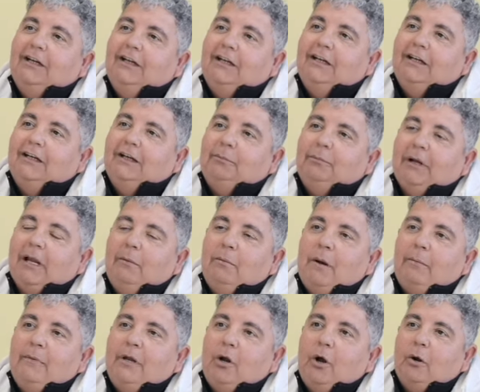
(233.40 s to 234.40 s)
eh, perché il
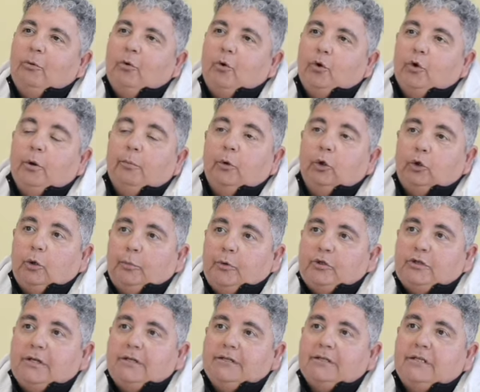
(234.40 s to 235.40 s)
bambino ha un occhio molto più
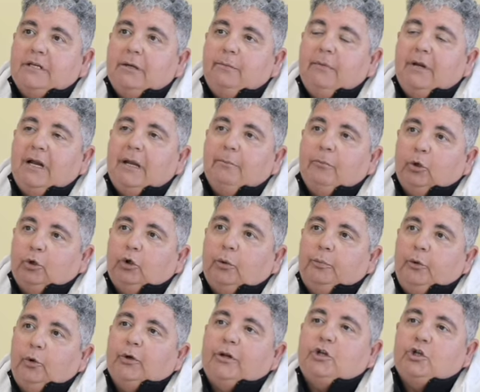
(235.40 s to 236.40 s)
sensibile, molto
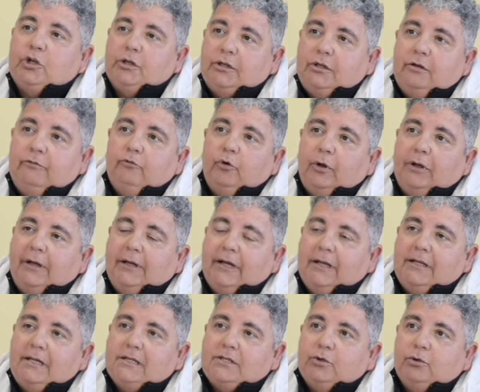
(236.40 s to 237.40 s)
più ricettivo alle
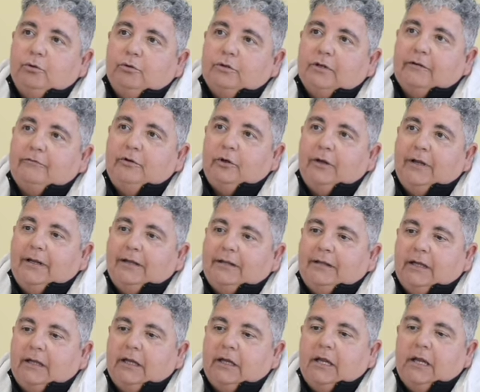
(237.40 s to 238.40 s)
radiazioni
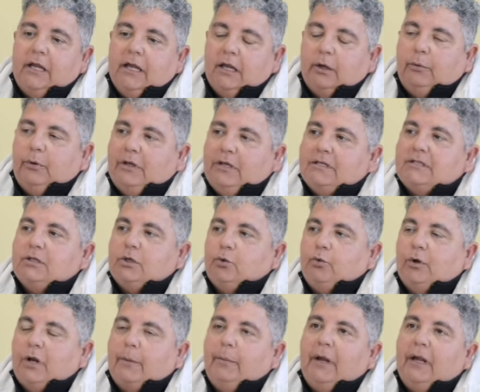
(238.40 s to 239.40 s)
ultraviolette e quindi
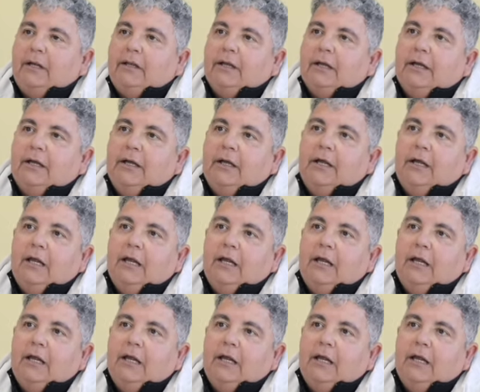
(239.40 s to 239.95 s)
sicuramente